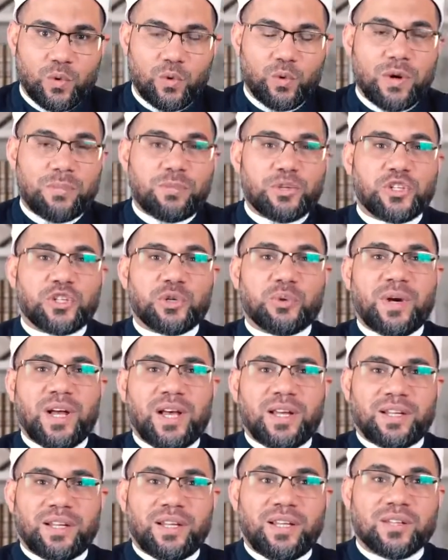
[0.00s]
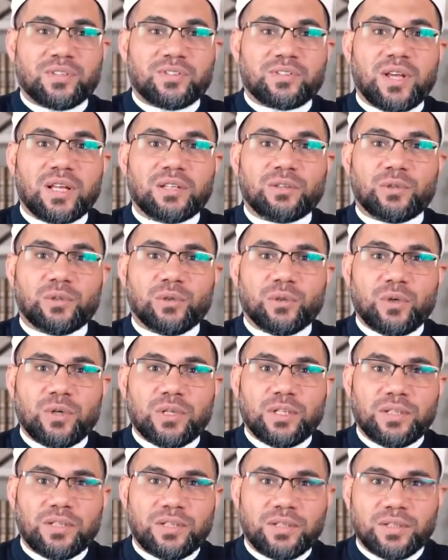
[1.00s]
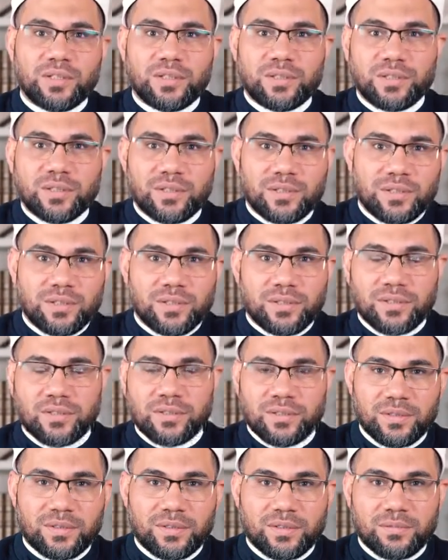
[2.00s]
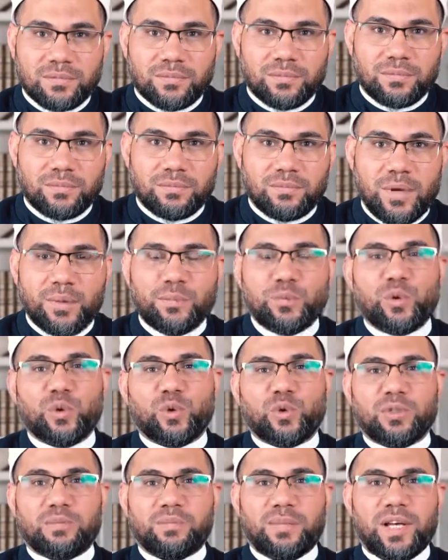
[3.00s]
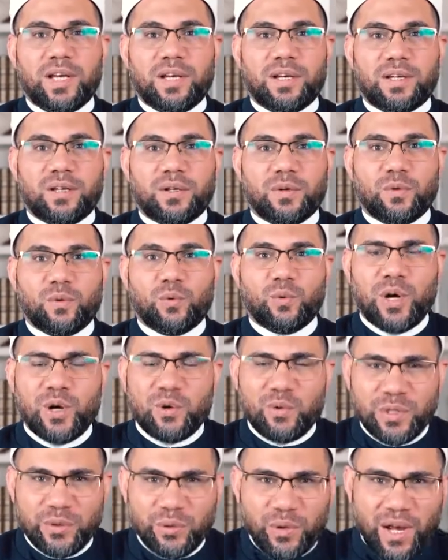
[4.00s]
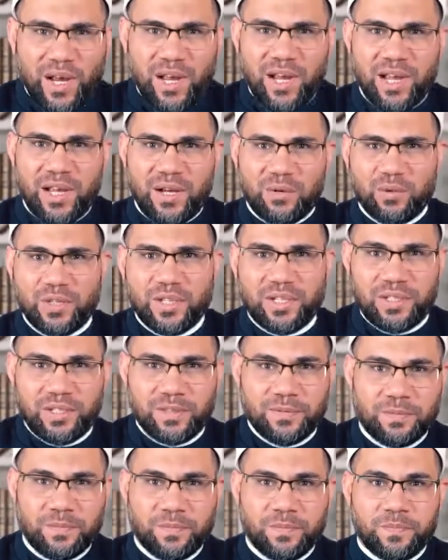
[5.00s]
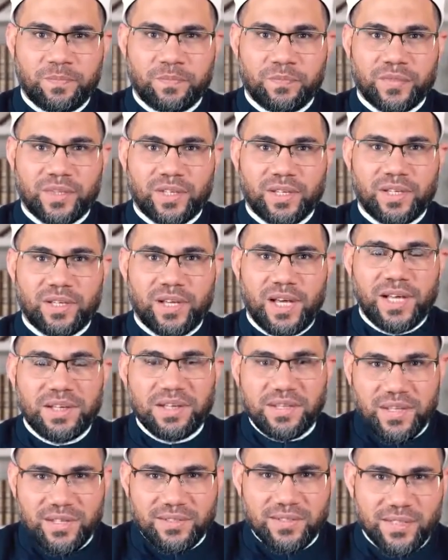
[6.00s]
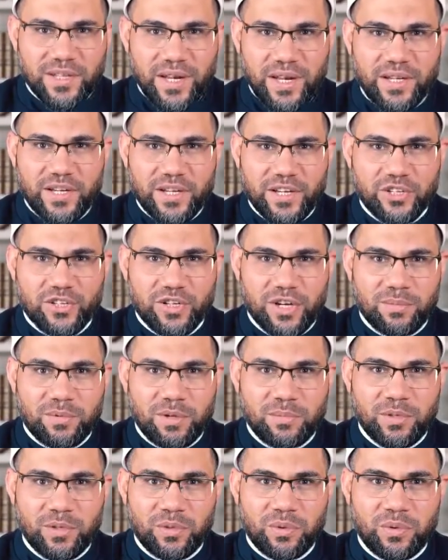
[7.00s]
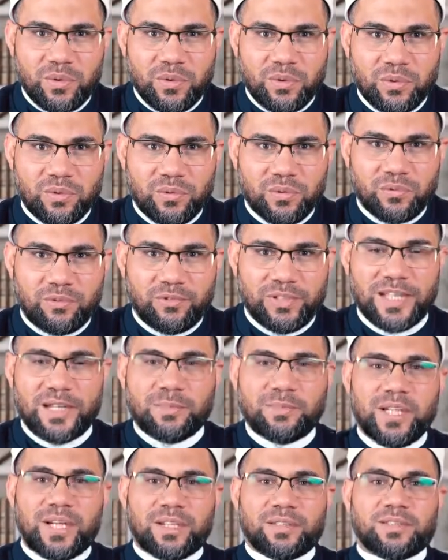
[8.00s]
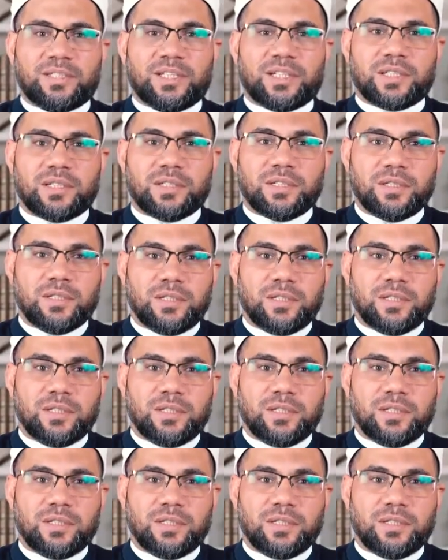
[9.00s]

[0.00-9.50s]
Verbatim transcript: وبجواره سطل مملوء ماء وهو يحاول أن يصل ليشرب منه فلم يقدر